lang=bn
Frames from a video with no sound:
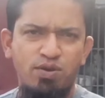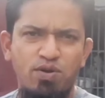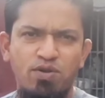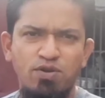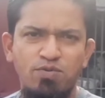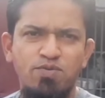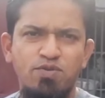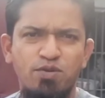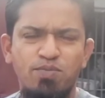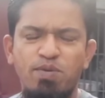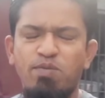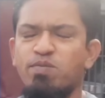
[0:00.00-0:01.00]
সকল কবুতর
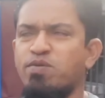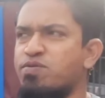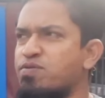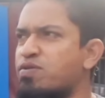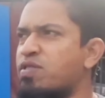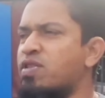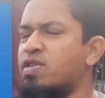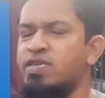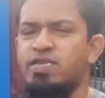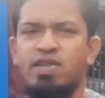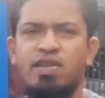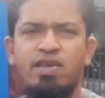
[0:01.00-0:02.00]
প্রেমী বন্ধুদেরকে
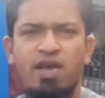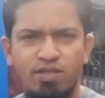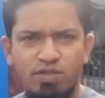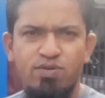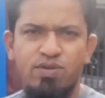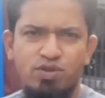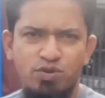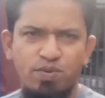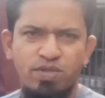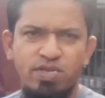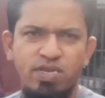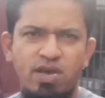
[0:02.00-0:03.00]
জানাই আন্তরিক
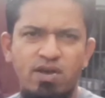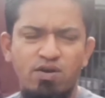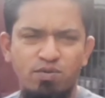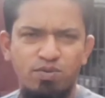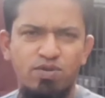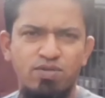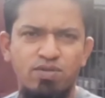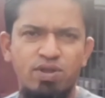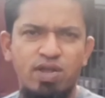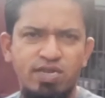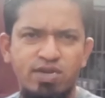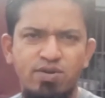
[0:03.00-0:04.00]
শুভেচ্ছা অভিনন্দন
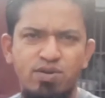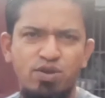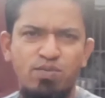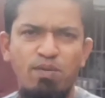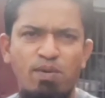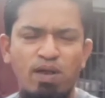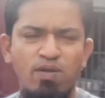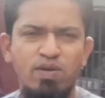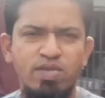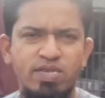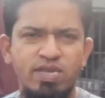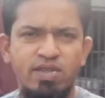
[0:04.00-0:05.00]
আশা করি সবাই ভালো
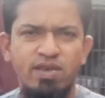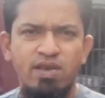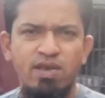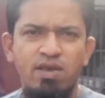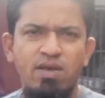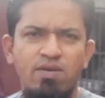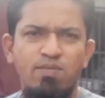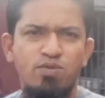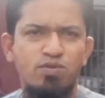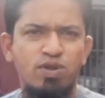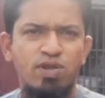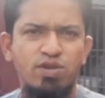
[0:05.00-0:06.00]
আছেন
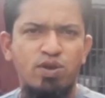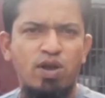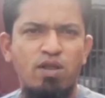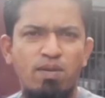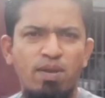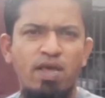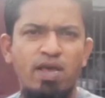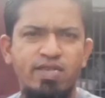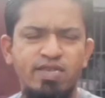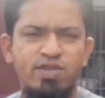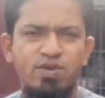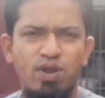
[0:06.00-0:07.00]
বন্ধুরা সকালবেলা
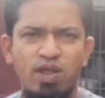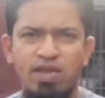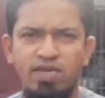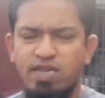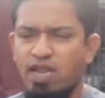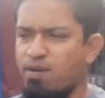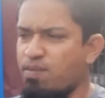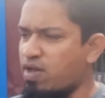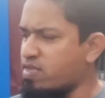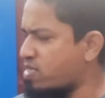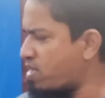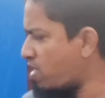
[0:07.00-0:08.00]
আজকে চলে আসলাম
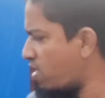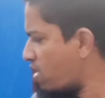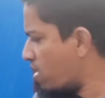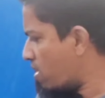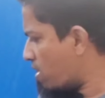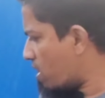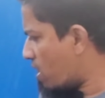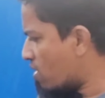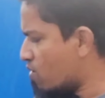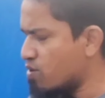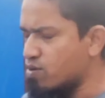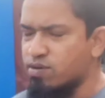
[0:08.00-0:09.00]
আজকে
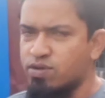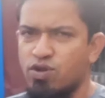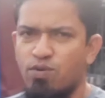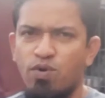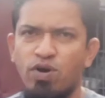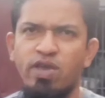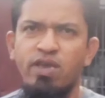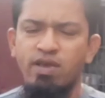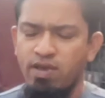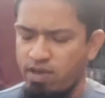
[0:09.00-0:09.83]
এখন সময়